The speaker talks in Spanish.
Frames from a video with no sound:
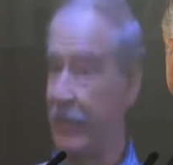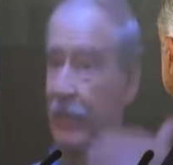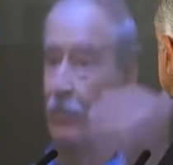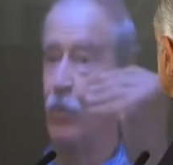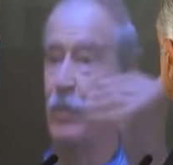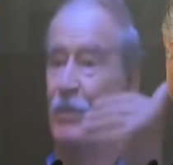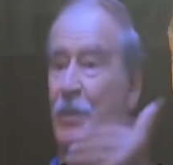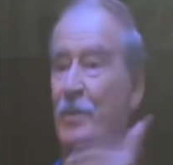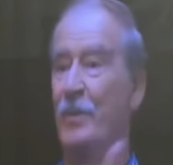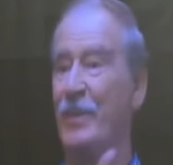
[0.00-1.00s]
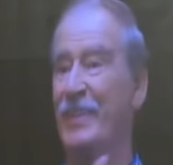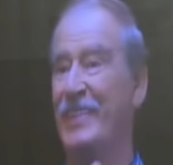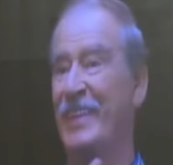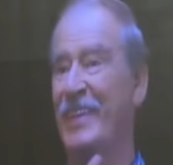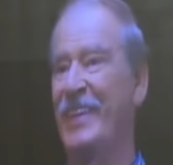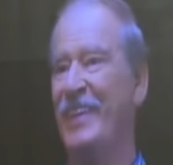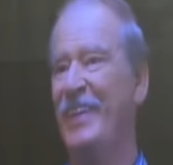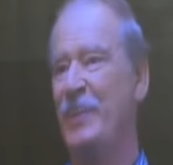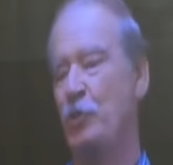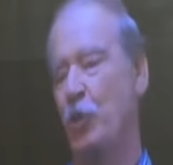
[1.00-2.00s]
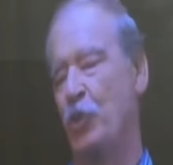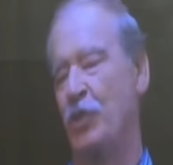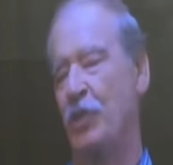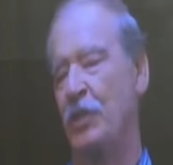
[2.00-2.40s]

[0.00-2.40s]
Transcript: cabrones, como dice Xochitl.